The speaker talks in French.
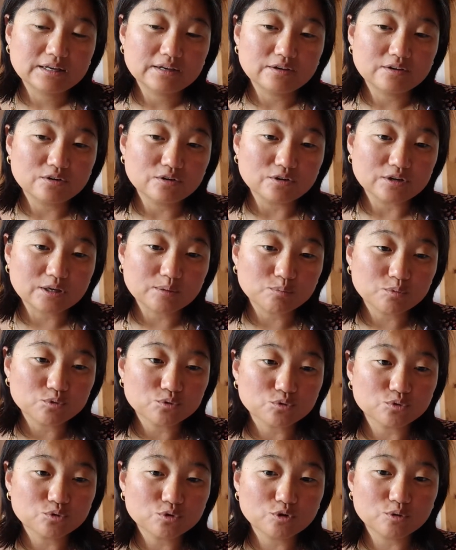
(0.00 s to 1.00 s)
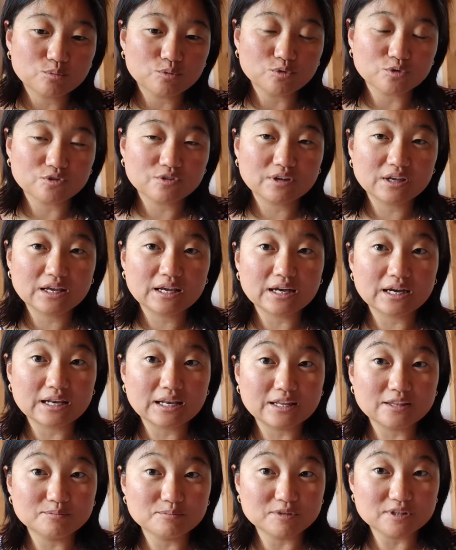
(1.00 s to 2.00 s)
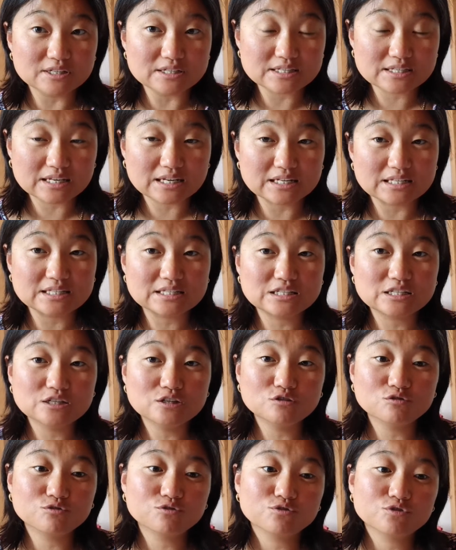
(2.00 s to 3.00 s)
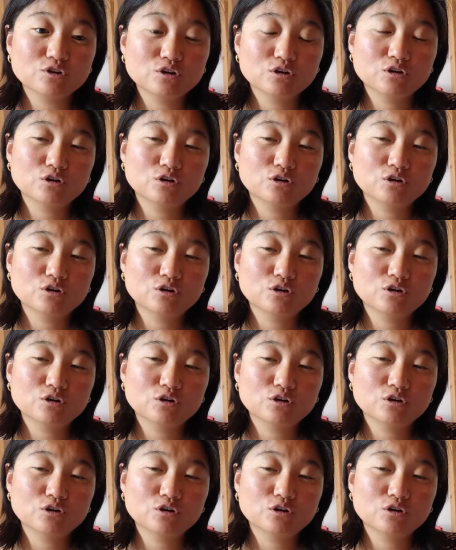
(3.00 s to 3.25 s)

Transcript: répondre aux commentaires, l'administratif,